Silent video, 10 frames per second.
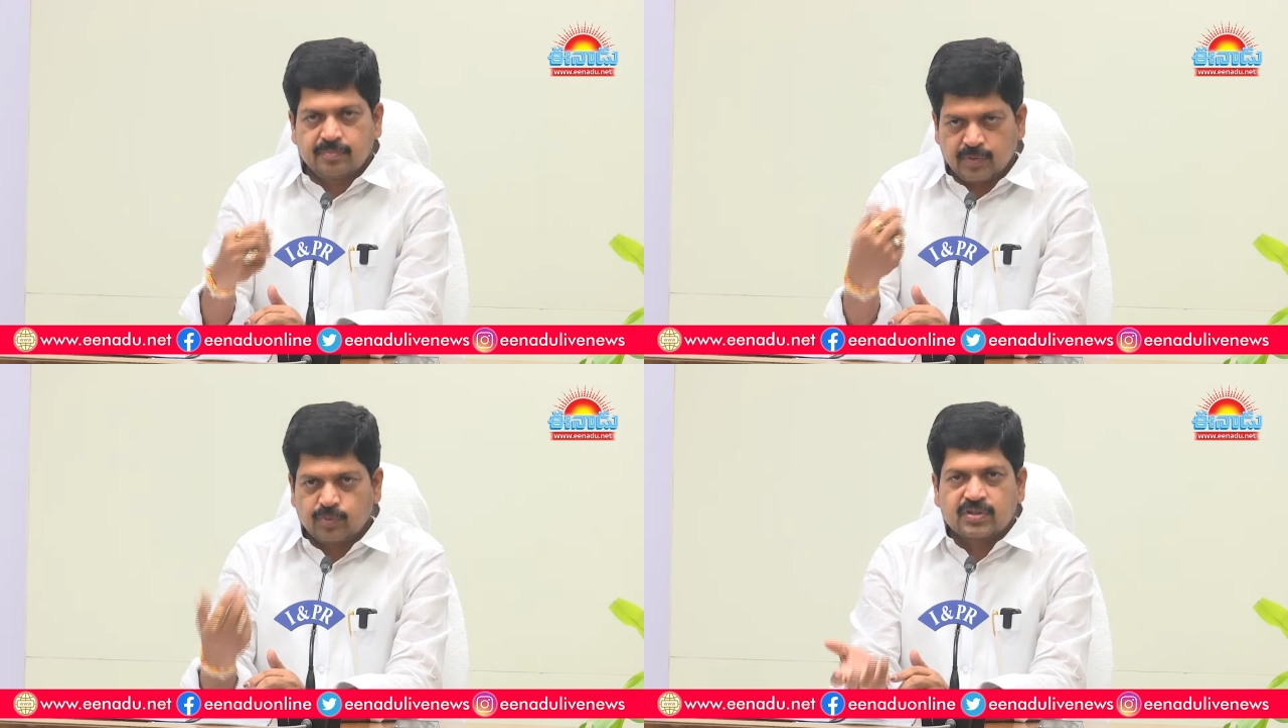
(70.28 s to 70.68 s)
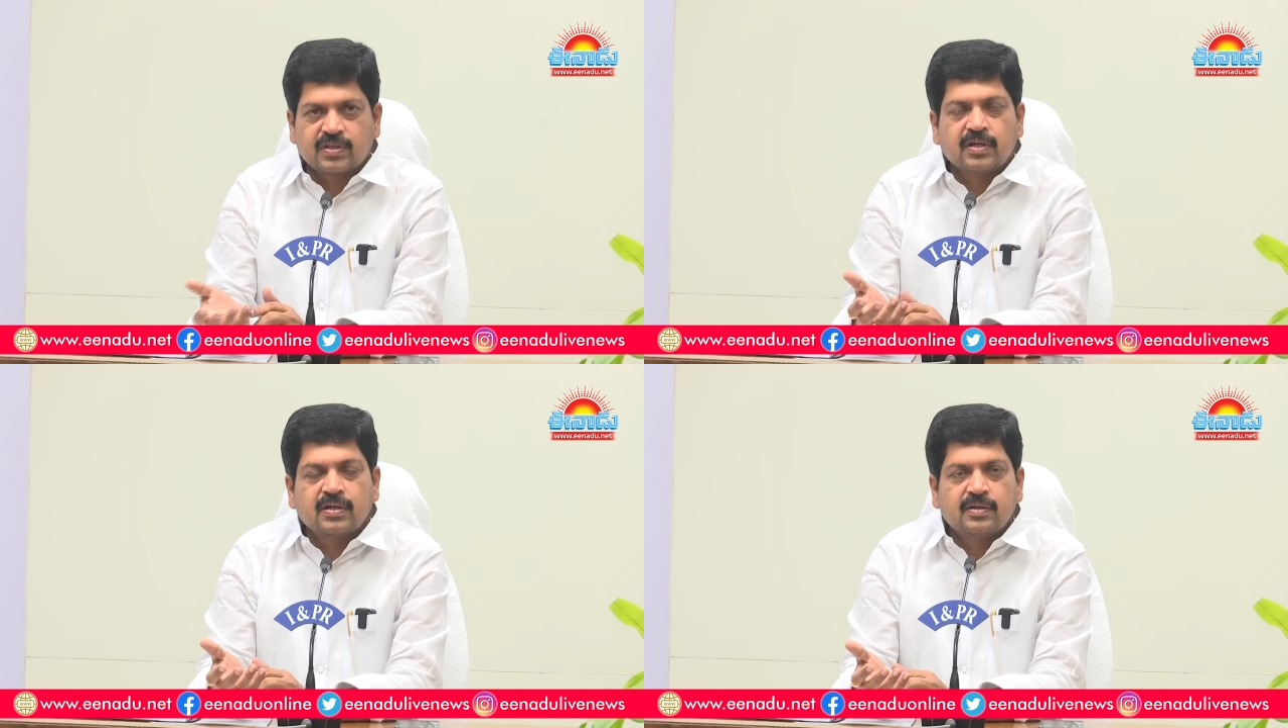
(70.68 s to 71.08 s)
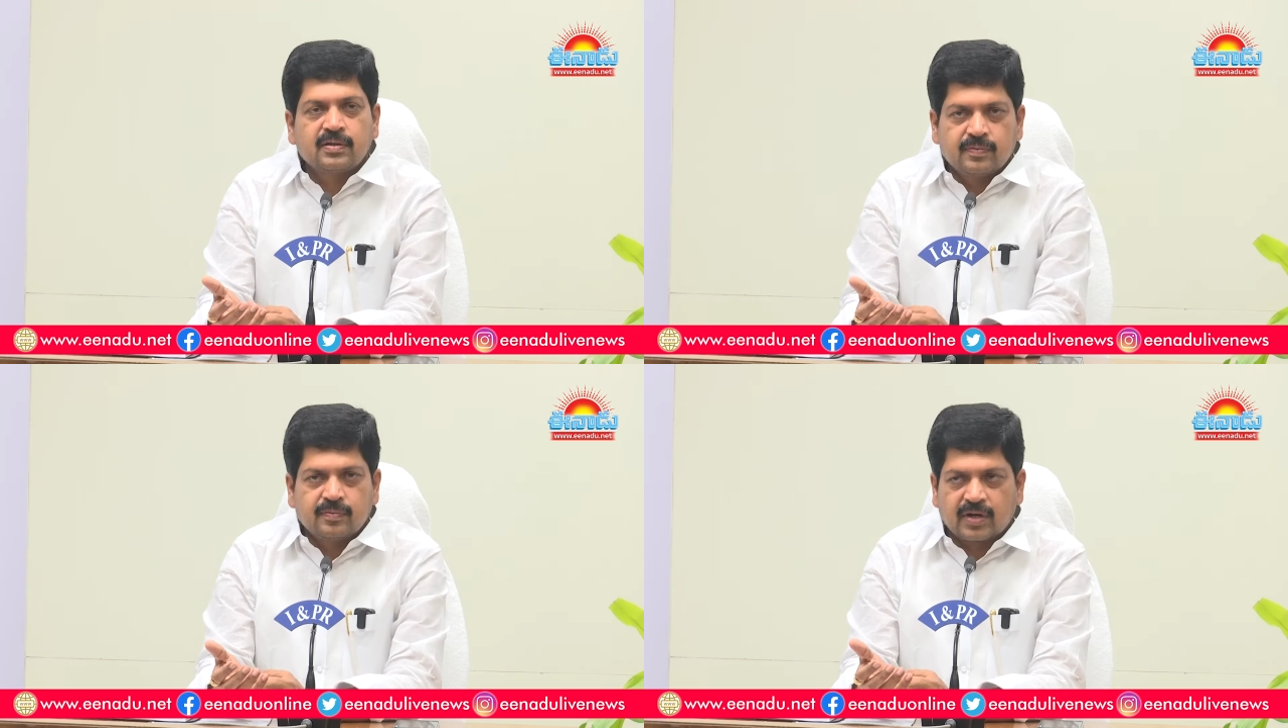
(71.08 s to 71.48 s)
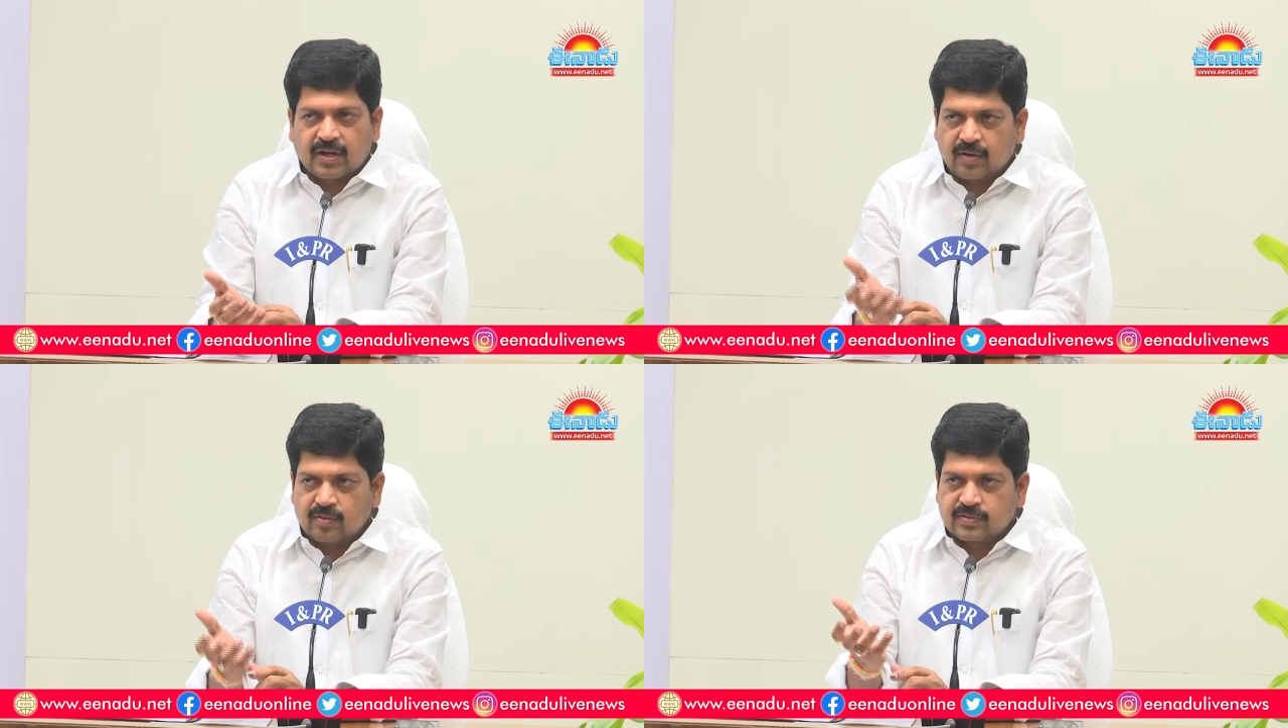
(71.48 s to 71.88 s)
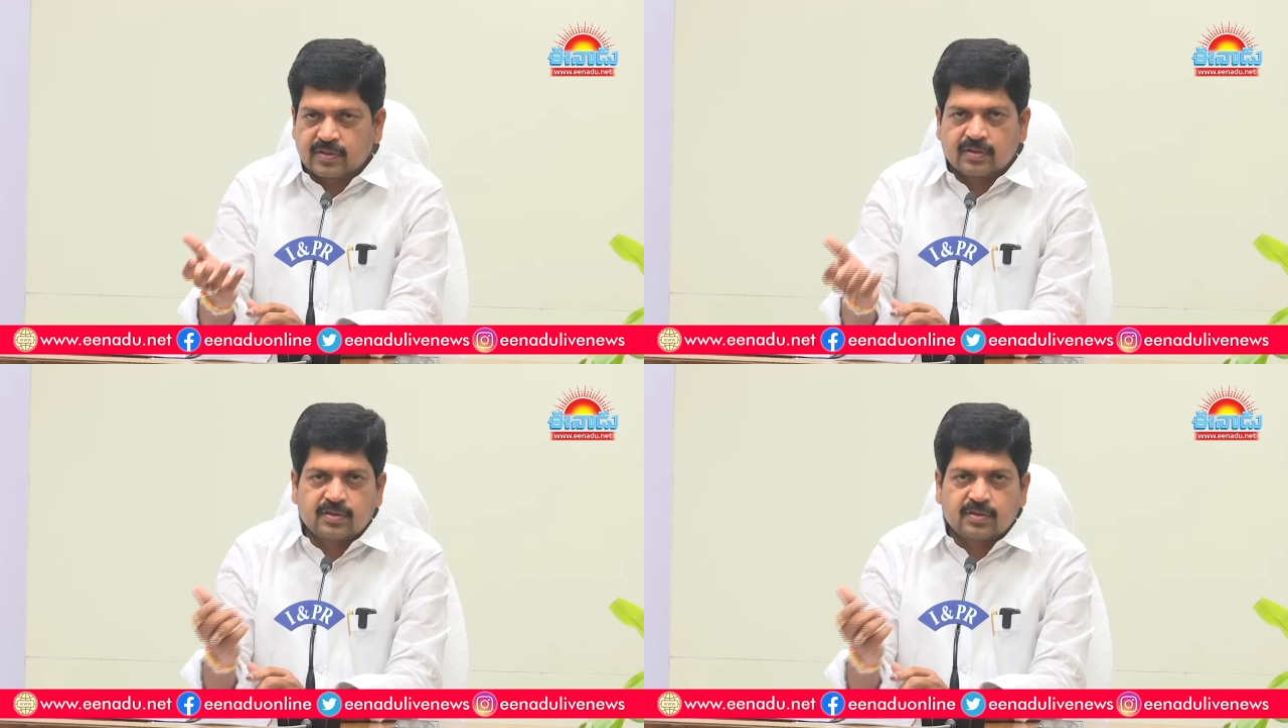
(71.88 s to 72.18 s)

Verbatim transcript: మేము ఉచితంగా వారికి కావాల్సినంత